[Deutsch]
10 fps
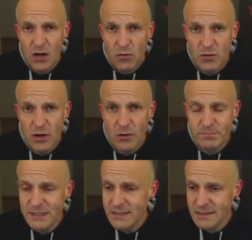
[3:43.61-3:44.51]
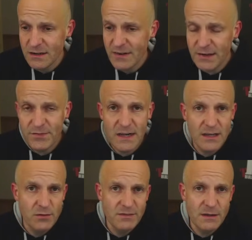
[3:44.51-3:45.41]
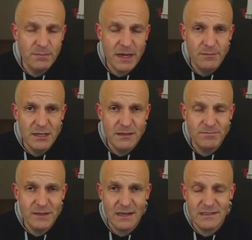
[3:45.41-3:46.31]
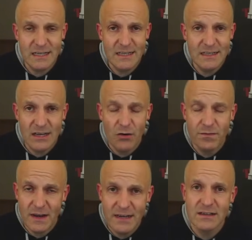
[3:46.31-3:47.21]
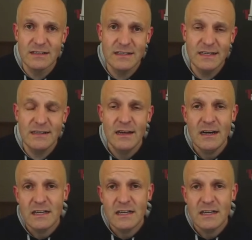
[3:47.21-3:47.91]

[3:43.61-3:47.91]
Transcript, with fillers: oder ob dieser Wegfall der Umweltprämie tatsächlich auf längere Sicht